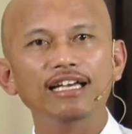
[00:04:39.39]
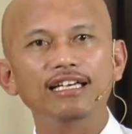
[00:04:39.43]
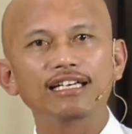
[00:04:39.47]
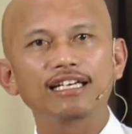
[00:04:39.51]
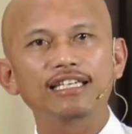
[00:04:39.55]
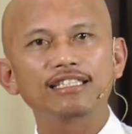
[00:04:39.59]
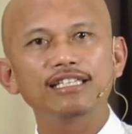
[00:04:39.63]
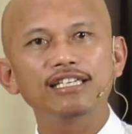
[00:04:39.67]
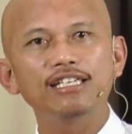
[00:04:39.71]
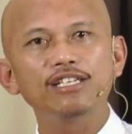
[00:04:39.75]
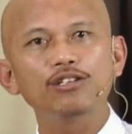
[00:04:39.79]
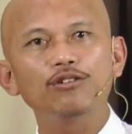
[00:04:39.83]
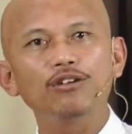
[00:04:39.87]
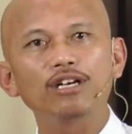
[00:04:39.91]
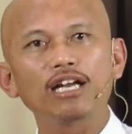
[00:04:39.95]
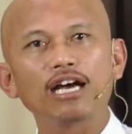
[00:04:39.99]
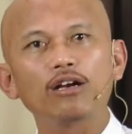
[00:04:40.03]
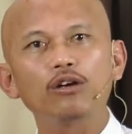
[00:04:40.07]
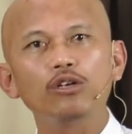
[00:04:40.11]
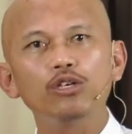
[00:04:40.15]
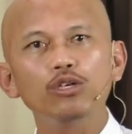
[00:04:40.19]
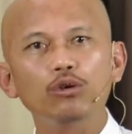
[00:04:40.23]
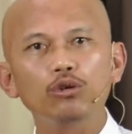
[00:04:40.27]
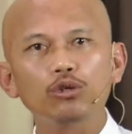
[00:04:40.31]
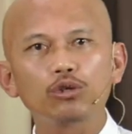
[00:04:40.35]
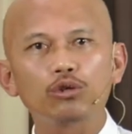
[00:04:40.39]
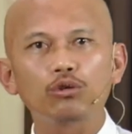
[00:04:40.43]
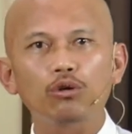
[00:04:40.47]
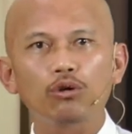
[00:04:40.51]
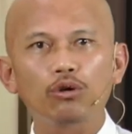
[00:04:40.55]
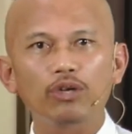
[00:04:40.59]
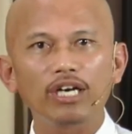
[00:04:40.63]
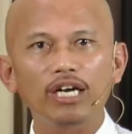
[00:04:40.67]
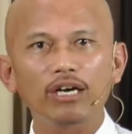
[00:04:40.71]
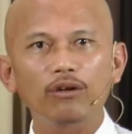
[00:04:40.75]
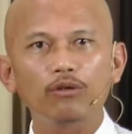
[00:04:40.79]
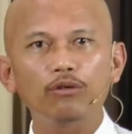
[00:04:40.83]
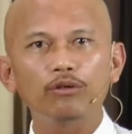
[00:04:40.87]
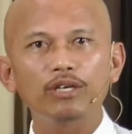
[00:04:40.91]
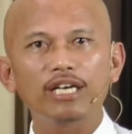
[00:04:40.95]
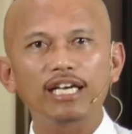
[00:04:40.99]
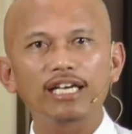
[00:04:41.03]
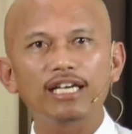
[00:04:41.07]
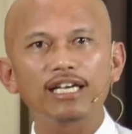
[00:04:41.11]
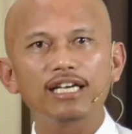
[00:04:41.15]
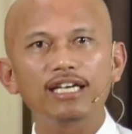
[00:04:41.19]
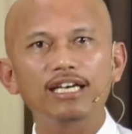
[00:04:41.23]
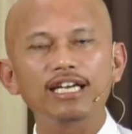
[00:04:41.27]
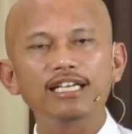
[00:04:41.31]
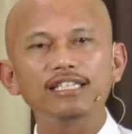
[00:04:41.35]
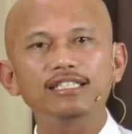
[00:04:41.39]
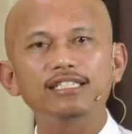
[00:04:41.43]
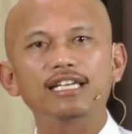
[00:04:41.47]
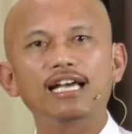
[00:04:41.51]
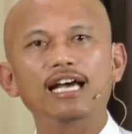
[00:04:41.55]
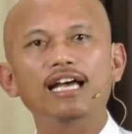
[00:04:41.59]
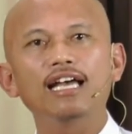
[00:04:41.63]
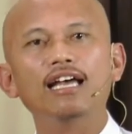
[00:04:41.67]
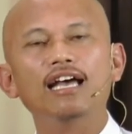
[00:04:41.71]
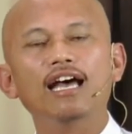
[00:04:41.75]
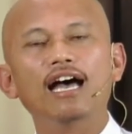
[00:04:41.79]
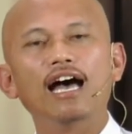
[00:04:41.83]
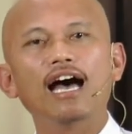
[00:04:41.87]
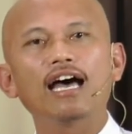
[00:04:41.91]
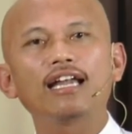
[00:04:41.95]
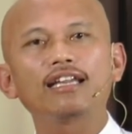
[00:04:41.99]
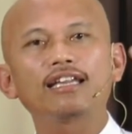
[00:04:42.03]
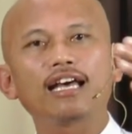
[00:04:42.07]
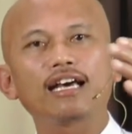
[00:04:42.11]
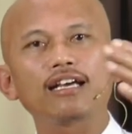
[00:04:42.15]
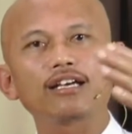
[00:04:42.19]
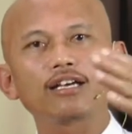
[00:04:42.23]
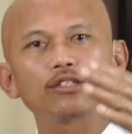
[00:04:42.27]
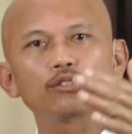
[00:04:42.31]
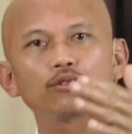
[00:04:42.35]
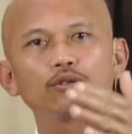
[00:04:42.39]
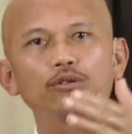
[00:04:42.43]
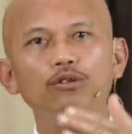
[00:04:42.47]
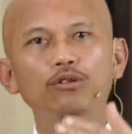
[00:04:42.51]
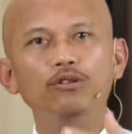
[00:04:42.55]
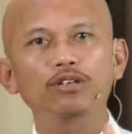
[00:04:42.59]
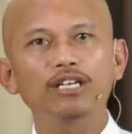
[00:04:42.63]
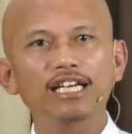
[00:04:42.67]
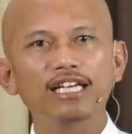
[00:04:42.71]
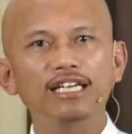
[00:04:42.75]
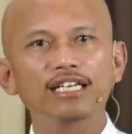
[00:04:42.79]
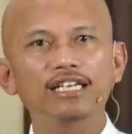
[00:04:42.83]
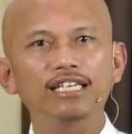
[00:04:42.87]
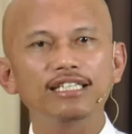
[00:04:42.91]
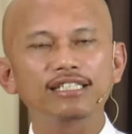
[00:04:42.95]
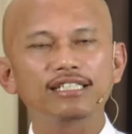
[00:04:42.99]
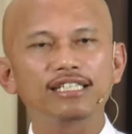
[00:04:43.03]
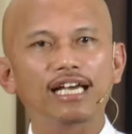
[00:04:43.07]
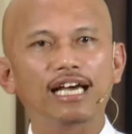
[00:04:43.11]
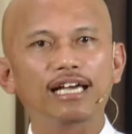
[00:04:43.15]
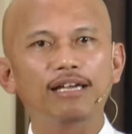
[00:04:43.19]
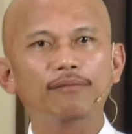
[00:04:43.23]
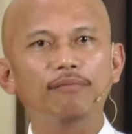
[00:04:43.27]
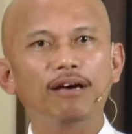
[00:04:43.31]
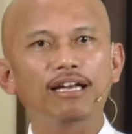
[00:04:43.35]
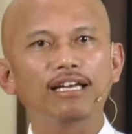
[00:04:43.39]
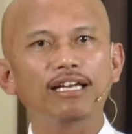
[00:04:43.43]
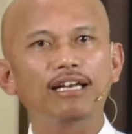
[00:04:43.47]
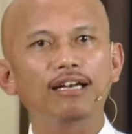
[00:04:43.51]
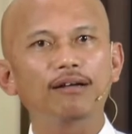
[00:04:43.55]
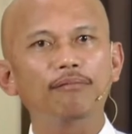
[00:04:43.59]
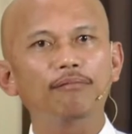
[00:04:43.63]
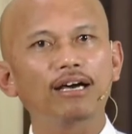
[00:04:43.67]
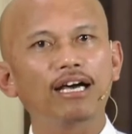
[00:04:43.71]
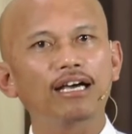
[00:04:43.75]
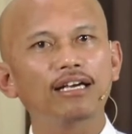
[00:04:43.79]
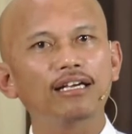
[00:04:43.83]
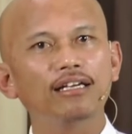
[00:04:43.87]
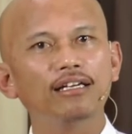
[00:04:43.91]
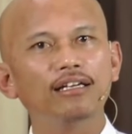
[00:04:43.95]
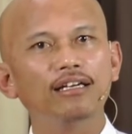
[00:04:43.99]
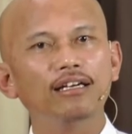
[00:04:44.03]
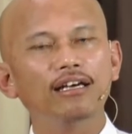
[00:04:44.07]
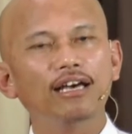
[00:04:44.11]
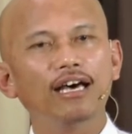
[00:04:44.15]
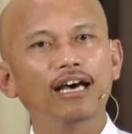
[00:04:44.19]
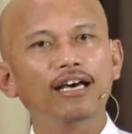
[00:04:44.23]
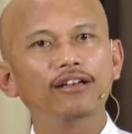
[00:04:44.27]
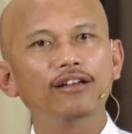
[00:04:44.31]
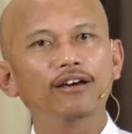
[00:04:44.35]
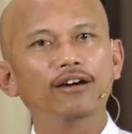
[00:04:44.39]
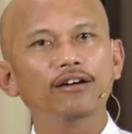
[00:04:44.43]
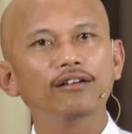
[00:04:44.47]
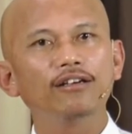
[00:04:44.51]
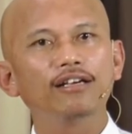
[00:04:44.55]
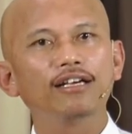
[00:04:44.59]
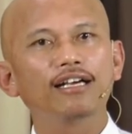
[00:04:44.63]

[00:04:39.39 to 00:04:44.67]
kasi yun ang yugto ng unang iglesia at ang kasunod na iglesia, iba na namang ano,